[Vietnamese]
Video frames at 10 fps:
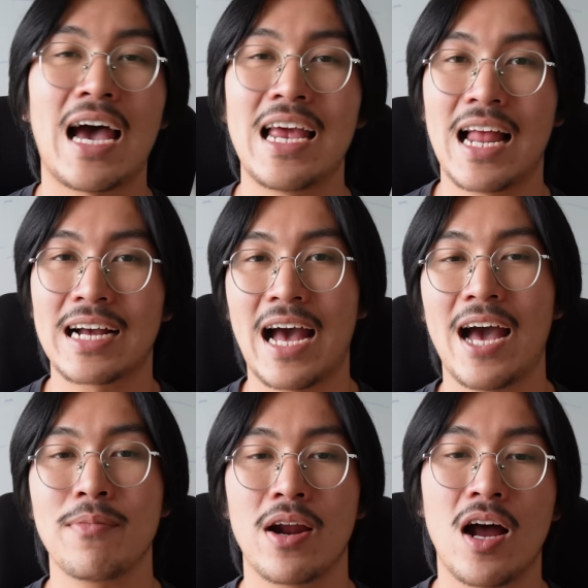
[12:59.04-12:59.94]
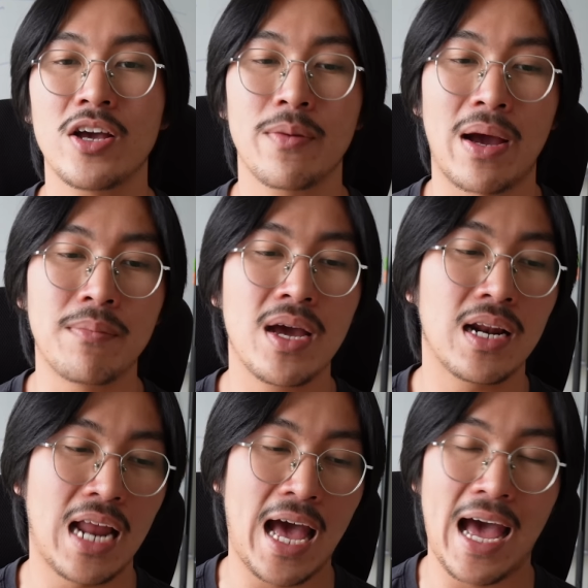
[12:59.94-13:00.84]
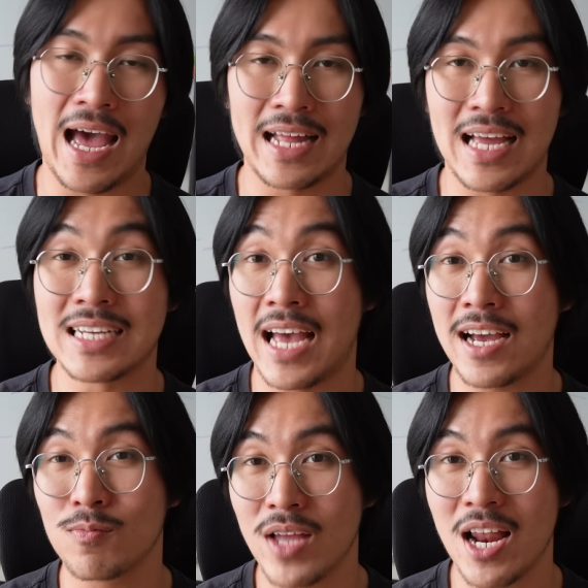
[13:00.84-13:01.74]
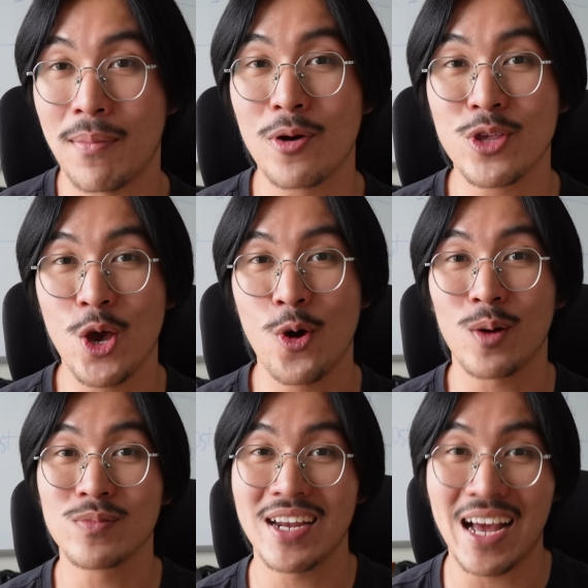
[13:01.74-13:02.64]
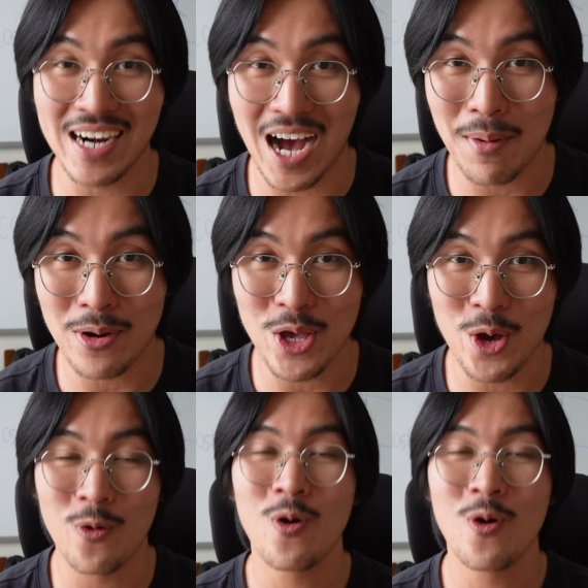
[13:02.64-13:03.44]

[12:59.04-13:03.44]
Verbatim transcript: Đây là cái mà nó nói cho bạn biết là tài sản công ty là bao nhiêu, công ty đang nợ bao nhiêu.